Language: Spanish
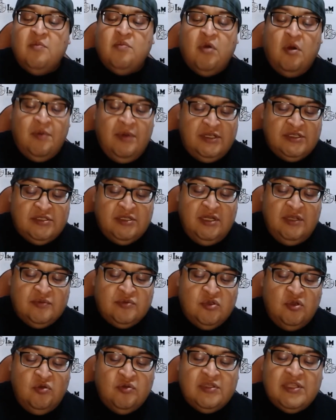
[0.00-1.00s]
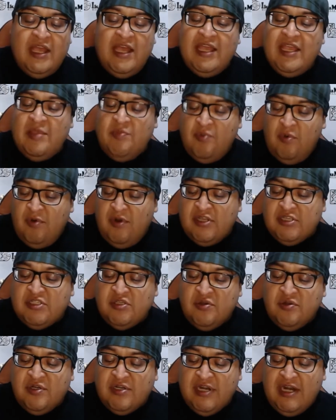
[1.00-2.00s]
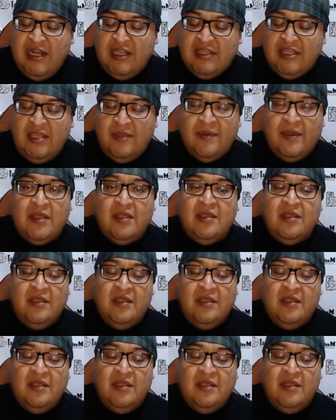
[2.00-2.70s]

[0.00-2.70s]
población absoluta y población relativa.